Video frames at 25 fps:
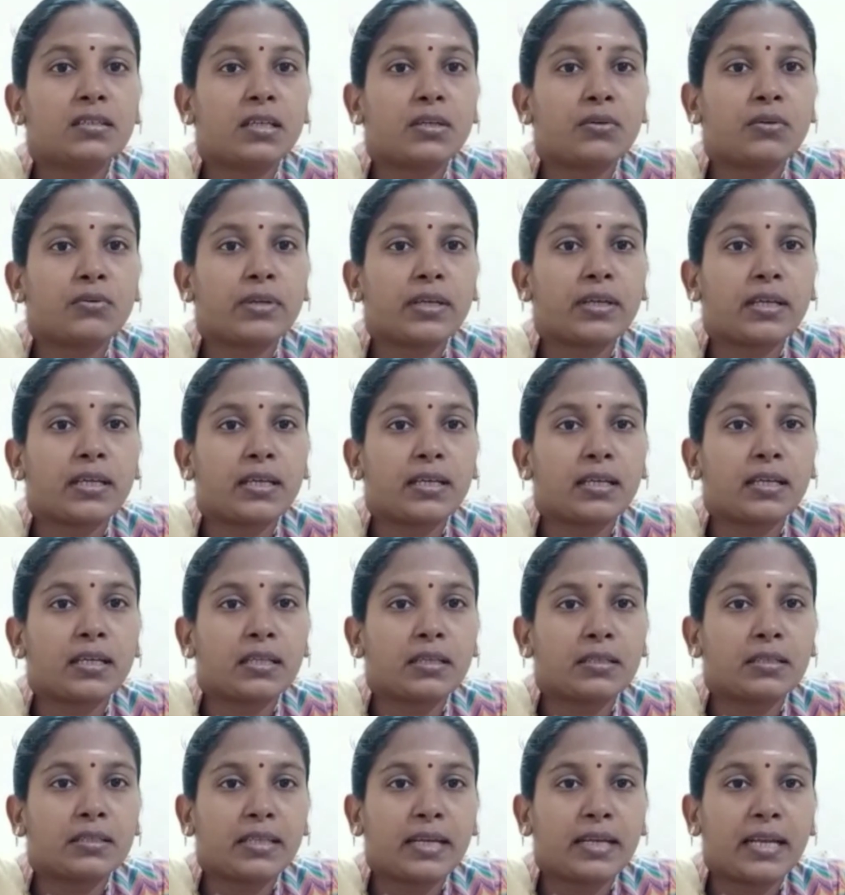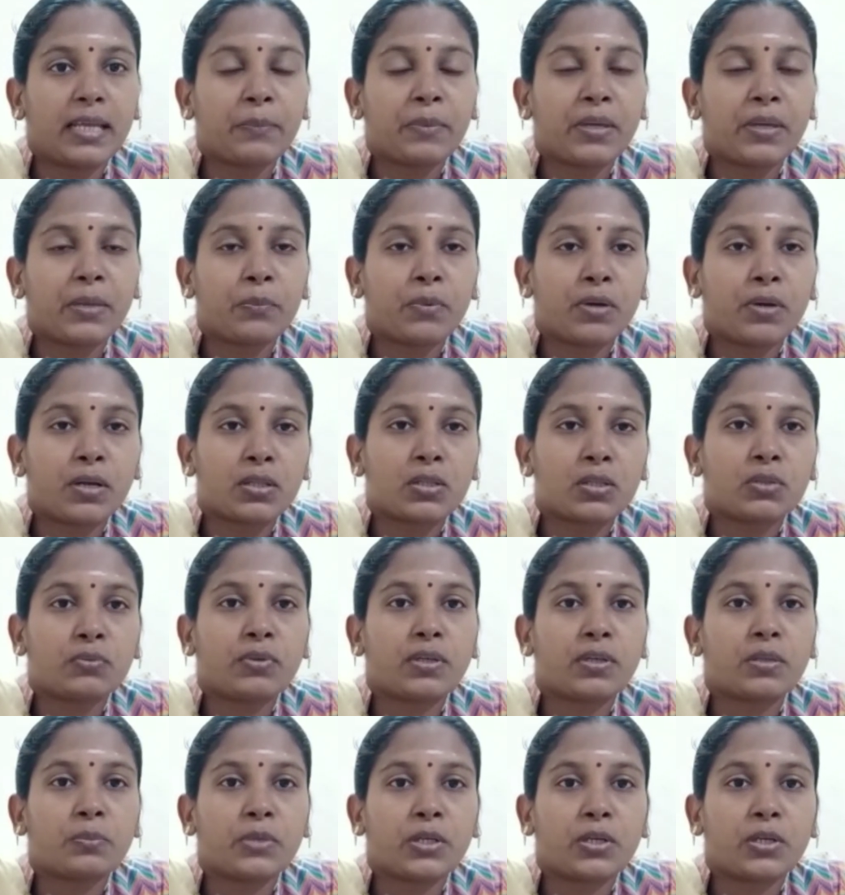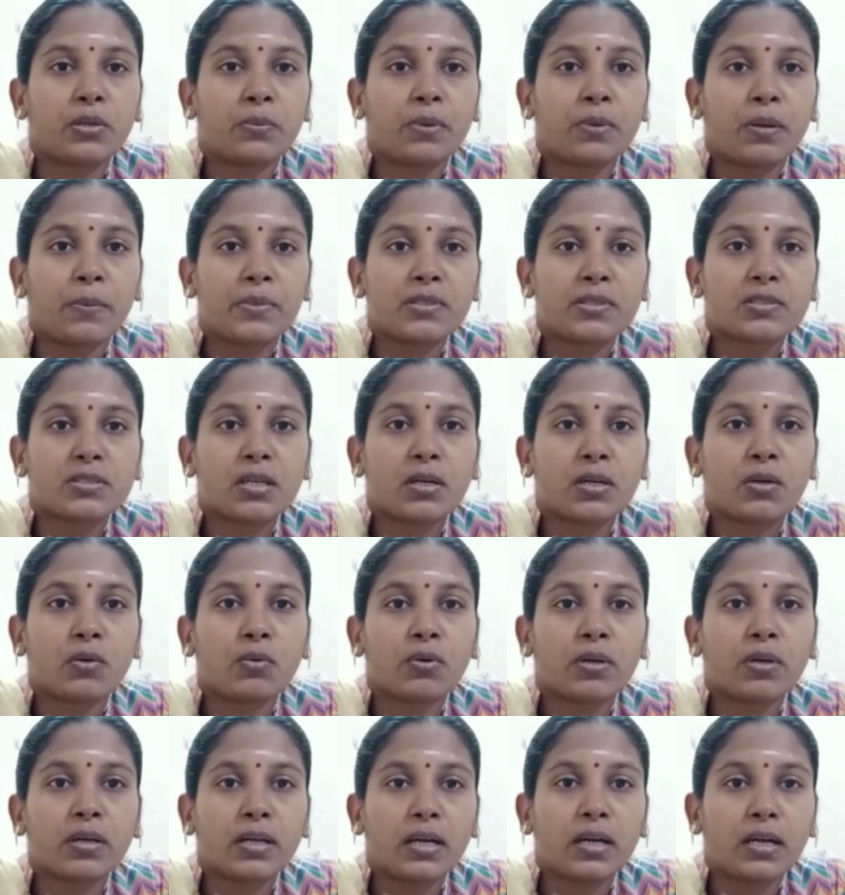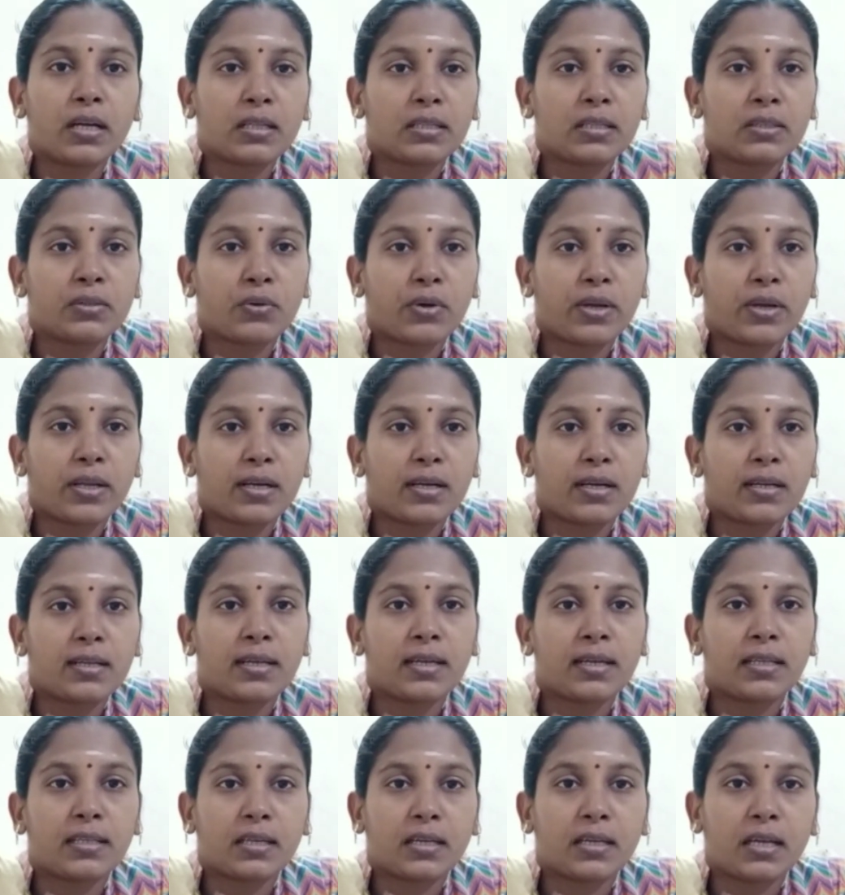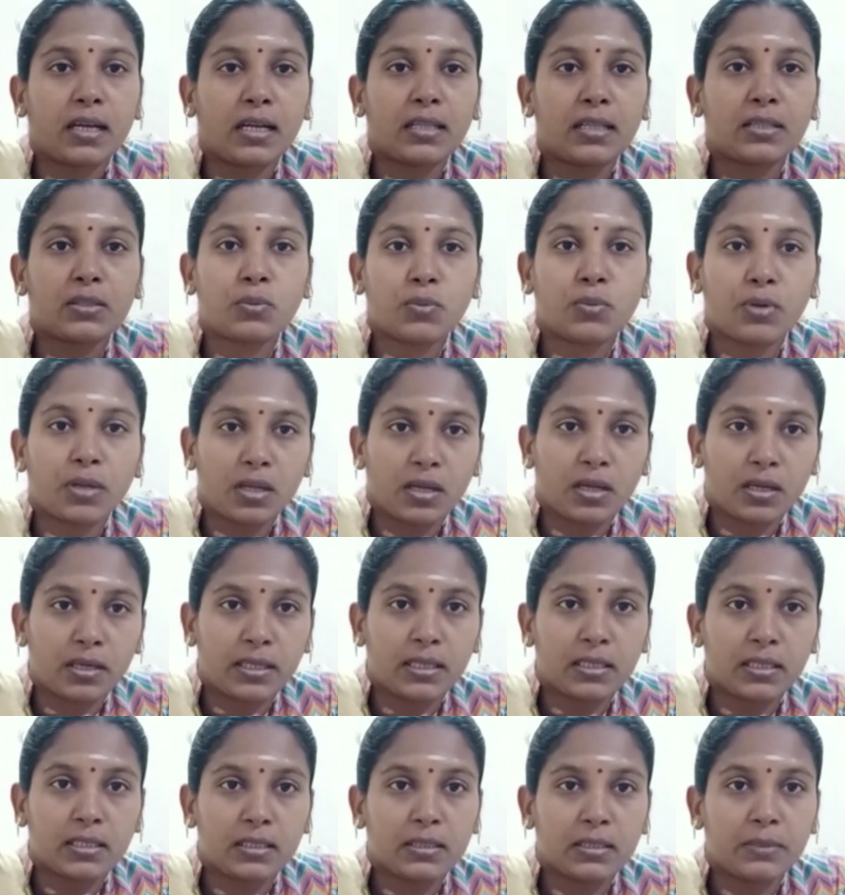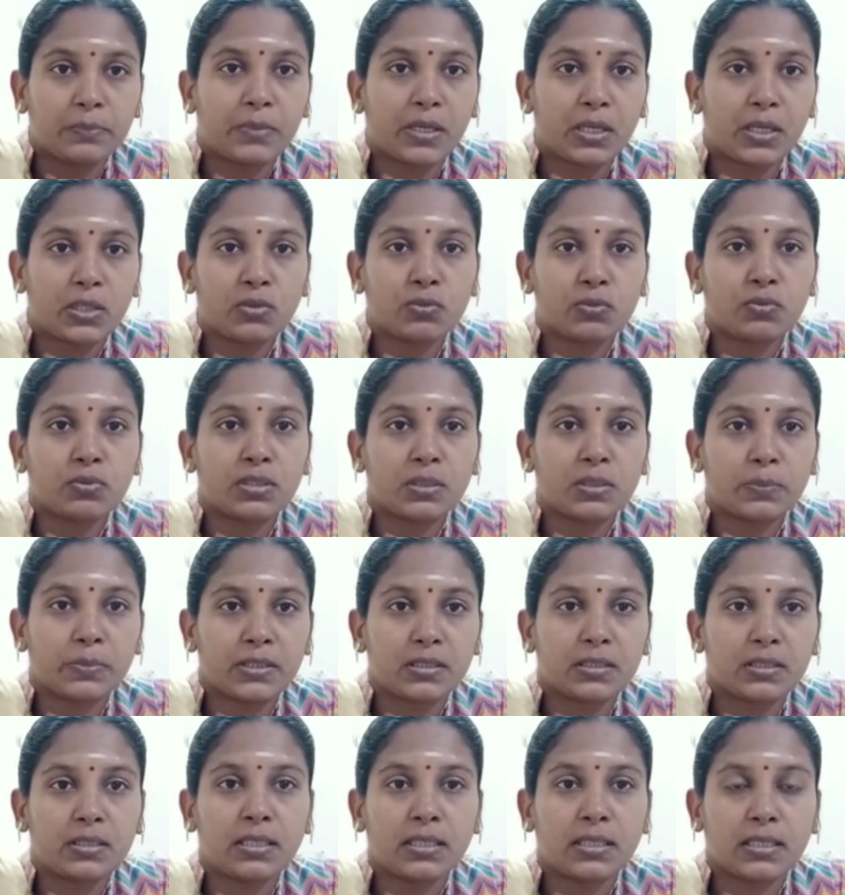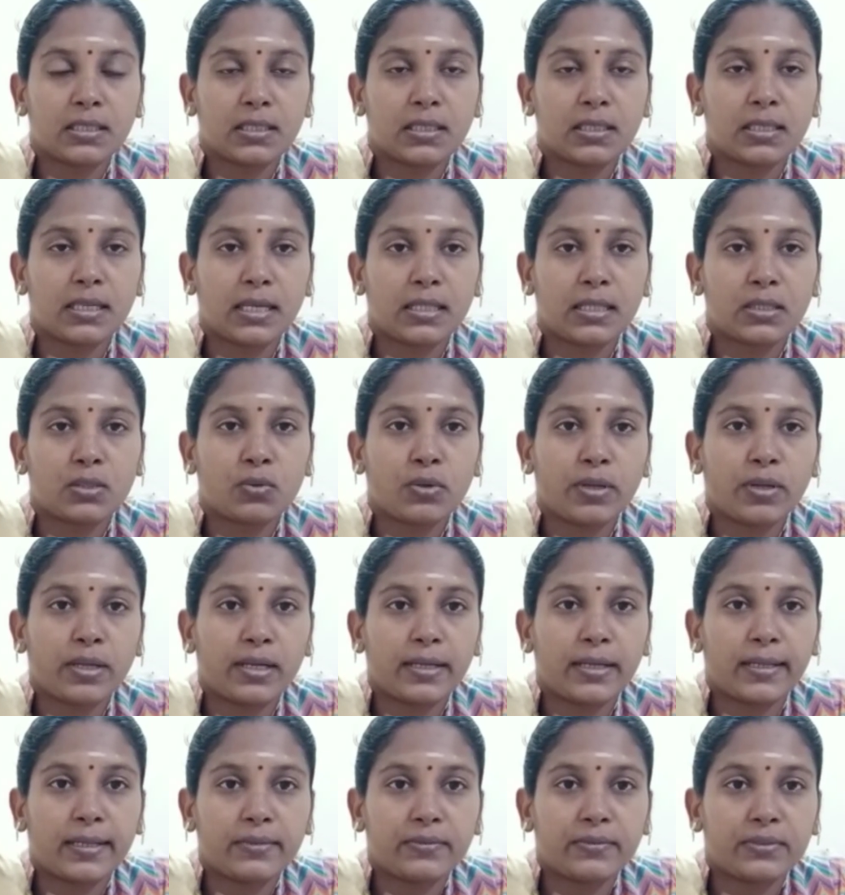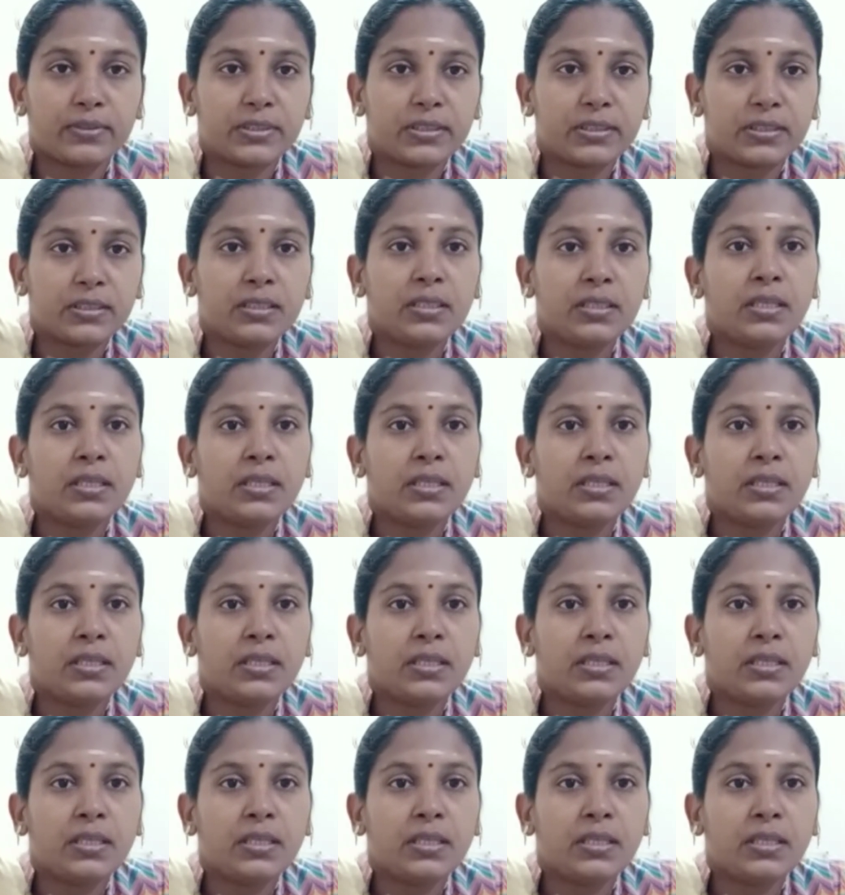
தன்னுடைய தலைமை மருத்துவர் மற்றும் அமைச்சர்களோட கலந்துரையாடின அந்த கலந்துரையாடல் மருத்துவத்தை பற்றின அந்த கலந்துரையாடலை வந்து